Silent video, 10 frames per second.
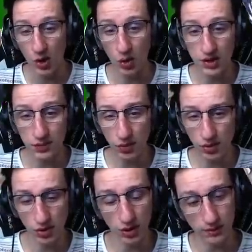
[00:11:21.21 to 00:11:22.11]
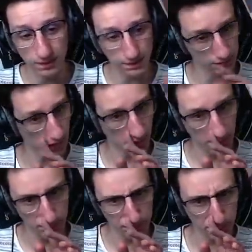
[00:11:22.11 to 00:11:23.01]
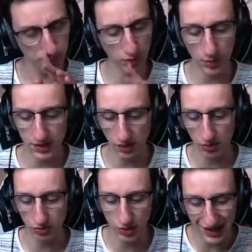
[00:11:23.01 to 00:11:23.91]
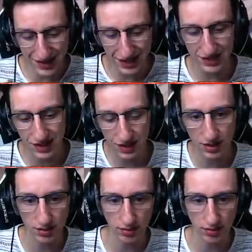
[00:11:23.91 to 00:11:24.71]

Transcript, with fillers: Au niveau de, euh, comment dire, de, la technique,